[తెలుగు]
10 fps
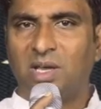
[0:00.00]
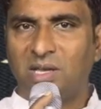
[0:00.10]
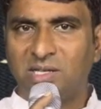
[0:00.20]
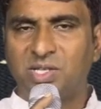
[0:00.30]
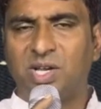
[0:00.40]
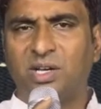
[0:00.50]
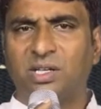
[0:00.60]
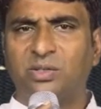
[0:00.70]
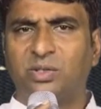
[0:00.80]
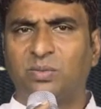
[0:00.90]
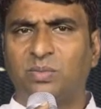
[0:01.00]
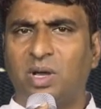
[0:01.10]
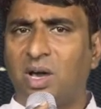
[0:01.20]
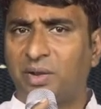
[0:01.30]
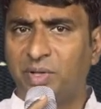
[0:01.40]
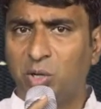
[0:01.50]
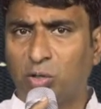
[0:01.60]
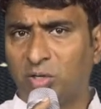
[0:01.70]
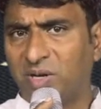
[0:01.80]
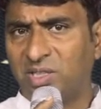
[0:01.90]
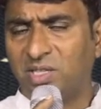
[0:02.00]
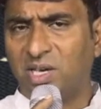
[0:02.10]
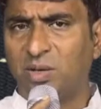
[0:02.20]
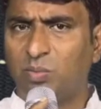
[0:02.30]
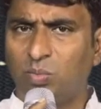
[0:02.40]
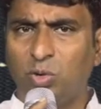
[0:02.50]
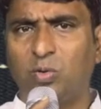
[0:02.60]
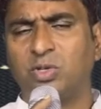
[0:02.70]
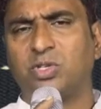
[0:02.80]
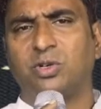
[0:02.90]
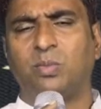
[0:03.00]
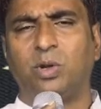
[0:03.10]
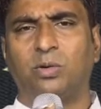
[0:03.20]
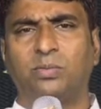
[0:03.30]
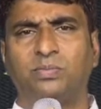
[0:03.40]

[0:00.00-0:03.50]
యశా గ్రంథం అరవై ఒకటవ అధ్యాయం మూడవ వచనంలో